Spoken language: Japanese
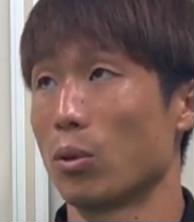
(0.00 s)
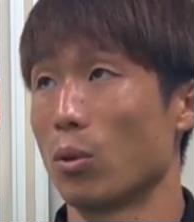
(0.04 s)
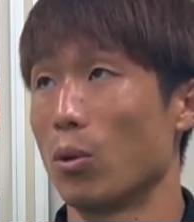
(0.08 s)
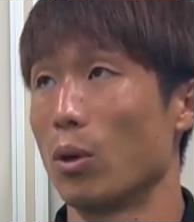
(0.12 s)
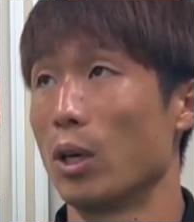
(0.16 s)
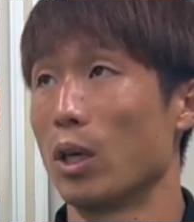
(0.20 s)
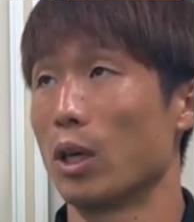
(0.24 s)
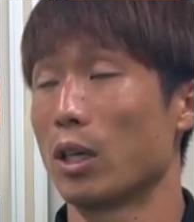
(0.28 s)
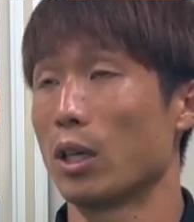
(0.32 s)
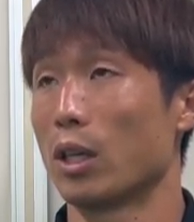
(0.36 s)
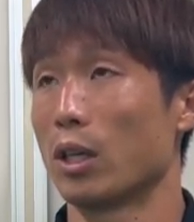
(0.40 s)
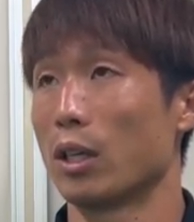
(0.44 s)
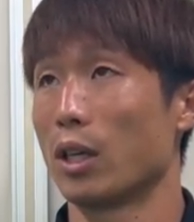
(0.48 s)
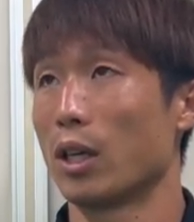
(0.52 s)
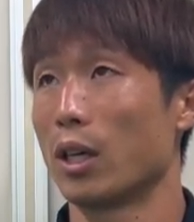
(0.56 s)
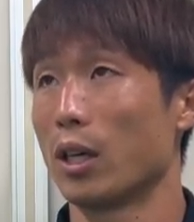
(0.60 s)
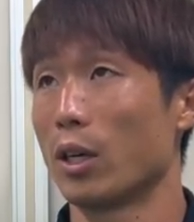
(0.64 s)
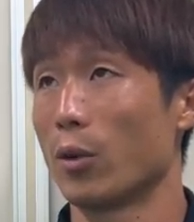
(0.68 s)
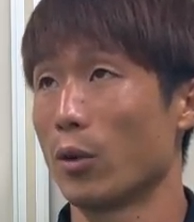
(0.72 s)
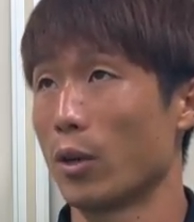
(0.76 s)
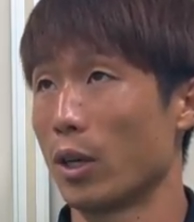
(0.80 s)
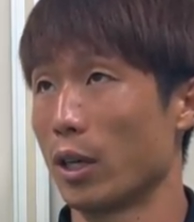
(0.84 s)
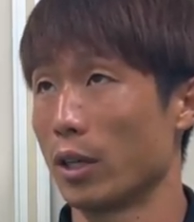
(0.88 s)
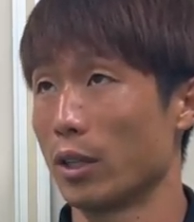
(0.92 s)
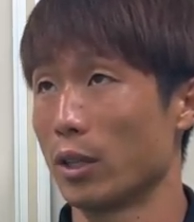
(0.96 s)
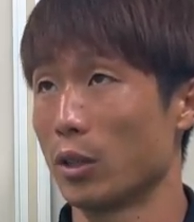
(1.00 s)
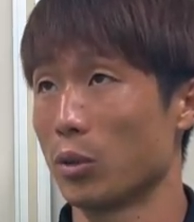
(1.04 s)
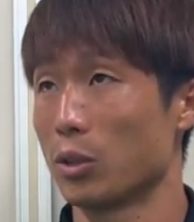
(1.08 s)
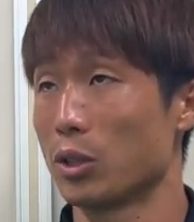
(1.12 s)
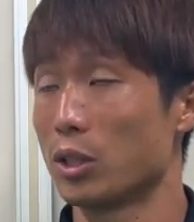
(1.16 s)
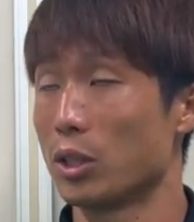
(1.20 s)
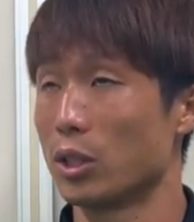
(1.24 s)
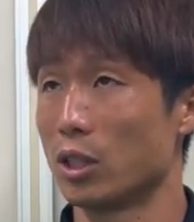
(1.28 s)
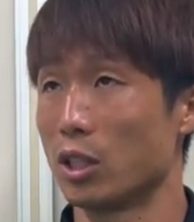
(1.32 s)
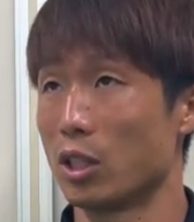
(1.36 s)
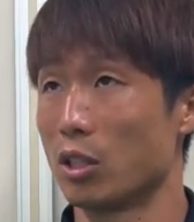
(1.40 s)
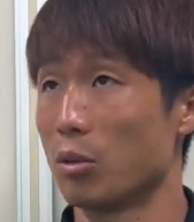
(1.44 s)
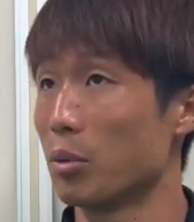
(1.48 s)
後半から流れを変えてほ
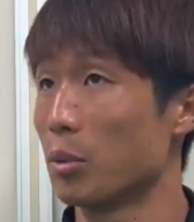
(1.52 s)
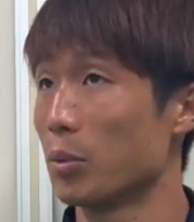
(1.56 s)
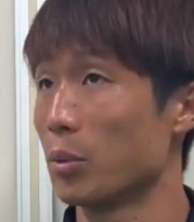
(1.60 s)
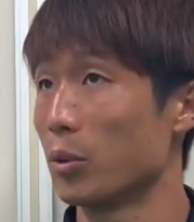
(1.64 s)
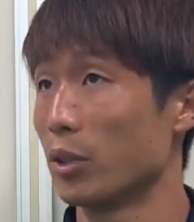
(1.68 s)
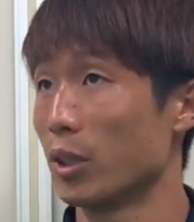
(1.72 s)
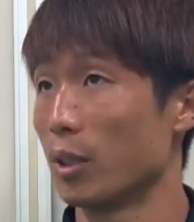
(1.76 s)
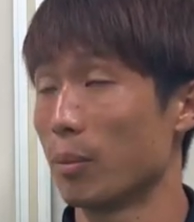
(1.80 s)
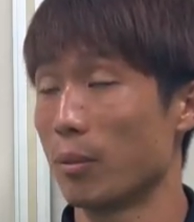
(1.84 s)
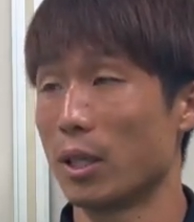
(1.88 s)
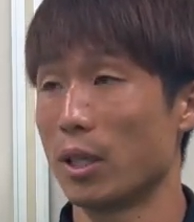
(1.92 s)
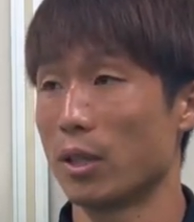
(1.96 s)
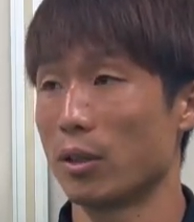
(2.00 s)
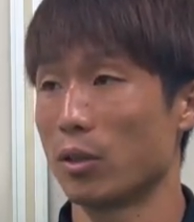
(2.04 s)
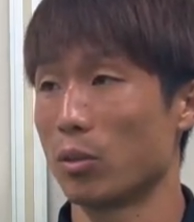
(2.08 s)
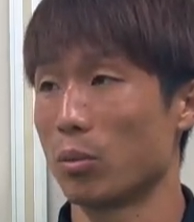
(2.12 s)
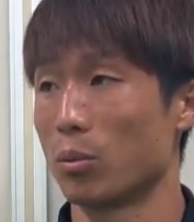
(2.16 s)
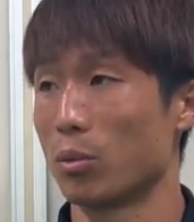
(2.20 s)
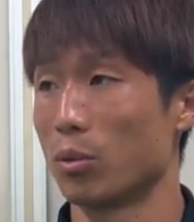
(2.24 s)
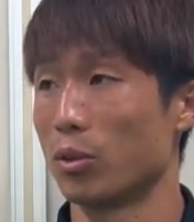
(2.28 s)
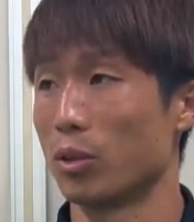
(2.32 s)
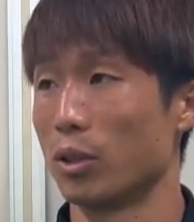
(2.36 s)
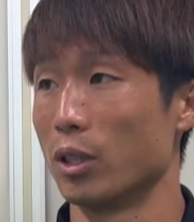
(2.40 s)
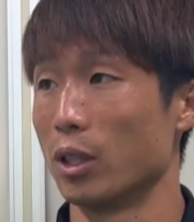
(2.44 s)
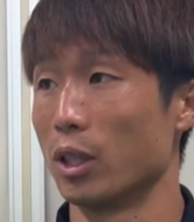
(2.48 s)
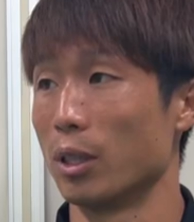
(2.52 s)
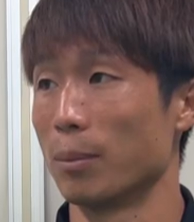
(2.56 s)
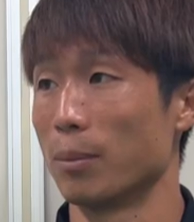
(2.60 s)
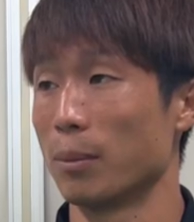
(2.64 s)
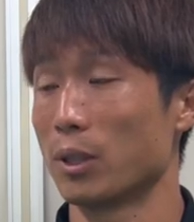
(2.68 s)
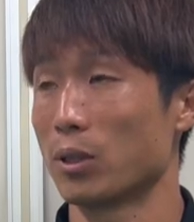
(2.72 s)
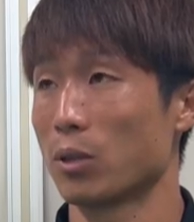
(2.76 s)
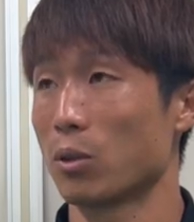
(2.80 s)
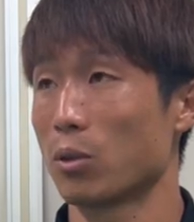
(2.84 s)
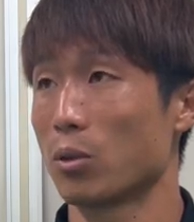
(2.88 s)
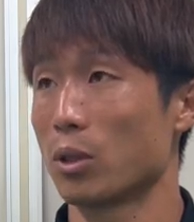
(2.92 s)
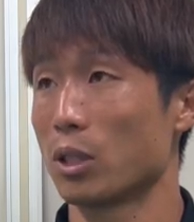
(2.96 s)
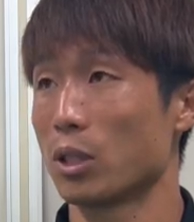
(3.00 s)
しいという部分でもあると思うんで、ま
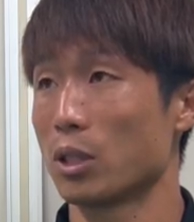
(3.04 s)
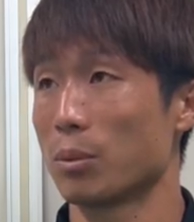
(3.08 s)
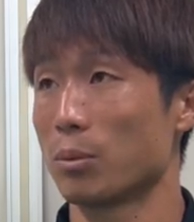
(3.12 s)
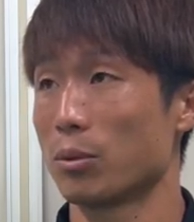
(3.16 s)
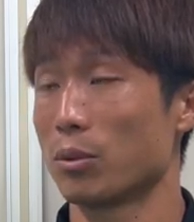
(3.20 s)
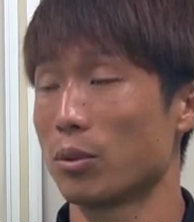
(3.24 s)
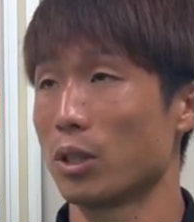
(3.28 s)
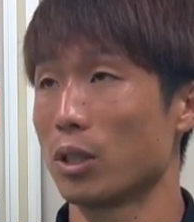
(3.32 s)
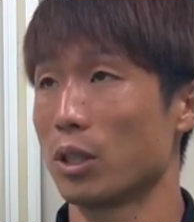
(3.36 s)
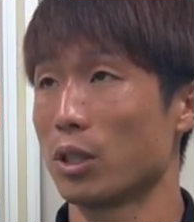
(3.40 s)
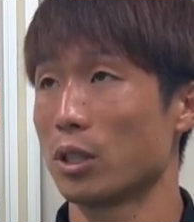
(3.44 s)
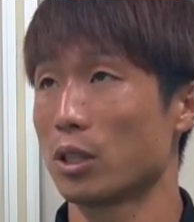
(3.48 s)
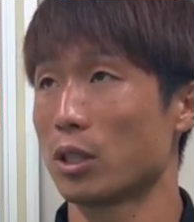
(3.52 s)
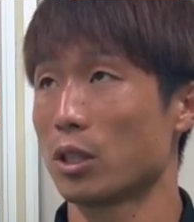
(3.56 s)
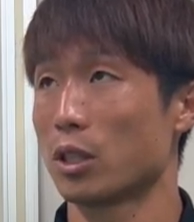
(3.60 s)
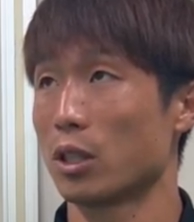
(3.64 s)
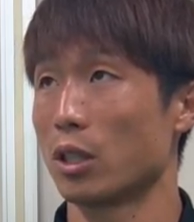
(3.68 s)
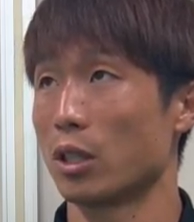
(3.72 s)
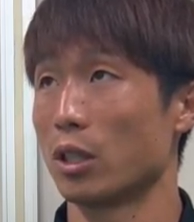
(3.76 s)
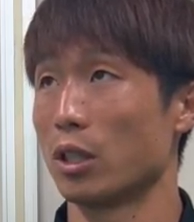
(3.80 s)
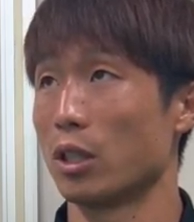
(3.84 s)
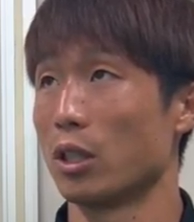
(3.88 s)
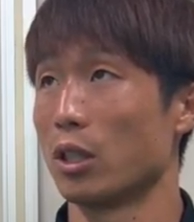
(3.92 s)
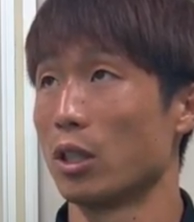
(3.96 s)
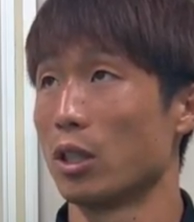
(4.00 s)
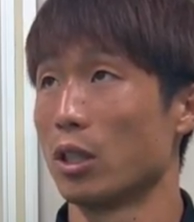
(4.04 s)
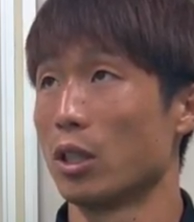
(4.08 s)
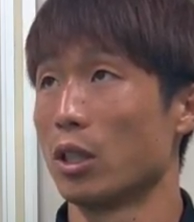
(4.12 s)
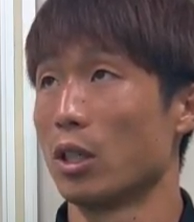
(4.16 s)
あそこは自分でしっかり、